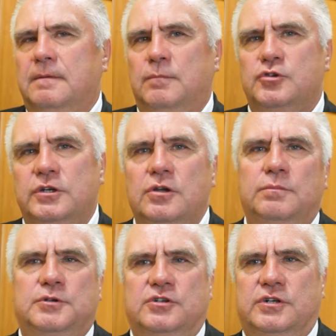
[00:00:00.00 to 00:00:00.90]
może
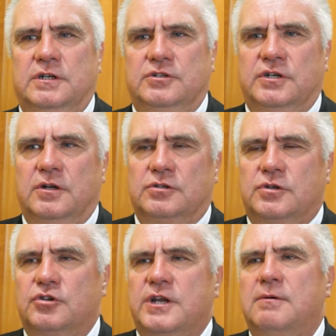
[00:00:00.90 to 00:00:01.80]
dobrze, że, że
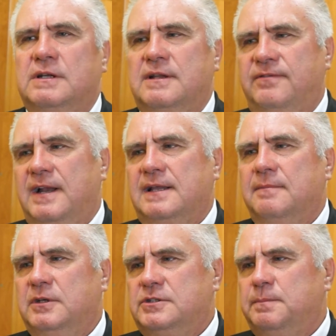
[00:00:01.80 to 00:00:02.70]
rozgorzała ta
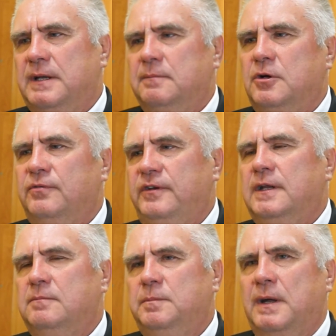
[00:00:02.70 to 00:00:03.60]
walka między panem
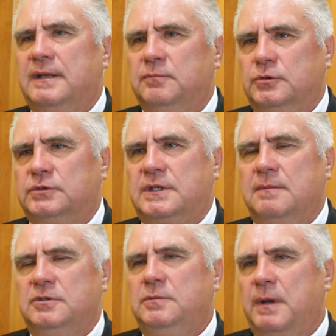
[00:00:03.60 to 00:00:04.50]
Gowinem i panem
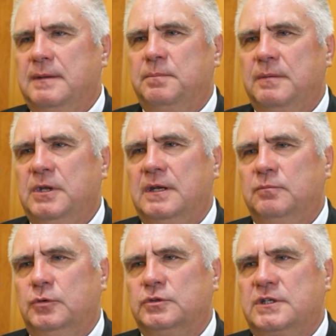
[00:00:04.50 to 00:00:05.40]
Tuskiem i panem premierem
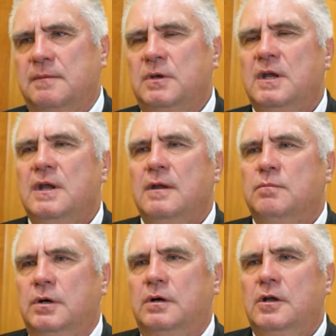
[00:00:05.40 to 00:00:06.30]
premierem Tuskiem,
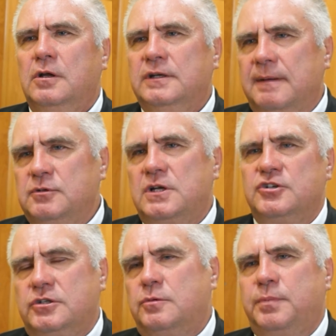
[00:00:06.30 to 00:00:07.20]
bo ja
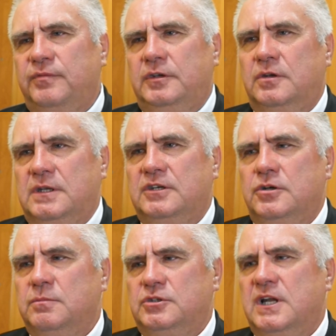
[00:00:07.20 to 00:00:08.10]
myślę, że to powinno dać
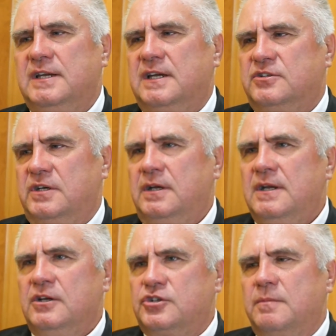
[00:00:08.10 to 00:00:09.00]
do myślenia, że
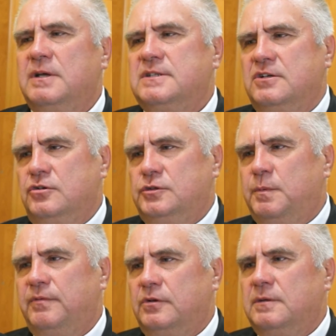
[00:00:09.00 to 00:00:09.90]
trzeba zacząć z
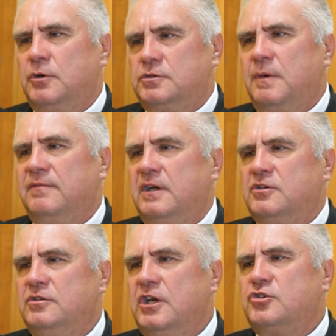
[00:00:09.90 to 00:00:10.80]
powrotem
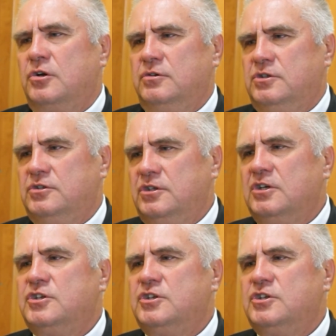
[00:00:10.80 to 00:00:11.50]
rozmawiać, nie rządzić, nie